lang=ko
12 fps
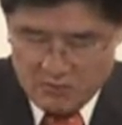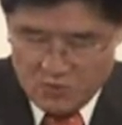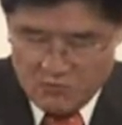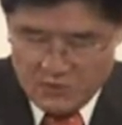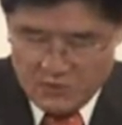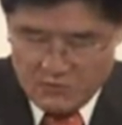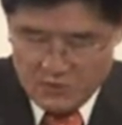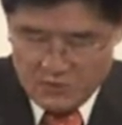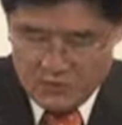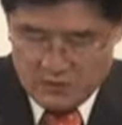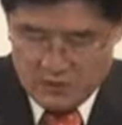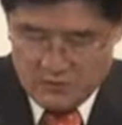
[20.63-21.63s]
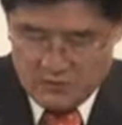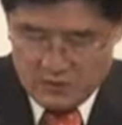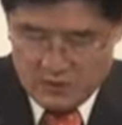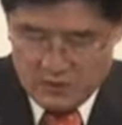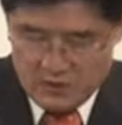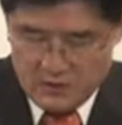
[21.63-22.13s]
문파운데이션과
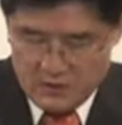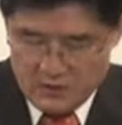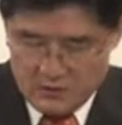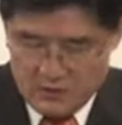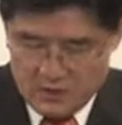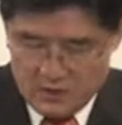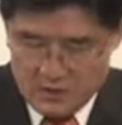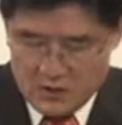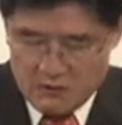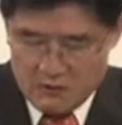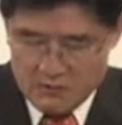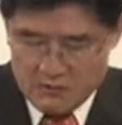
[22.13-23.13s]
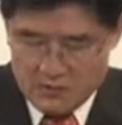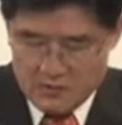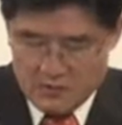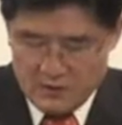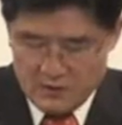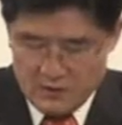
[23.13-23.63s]
함께 경로잔치를
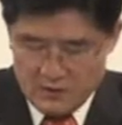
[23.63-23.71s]
베풉니다.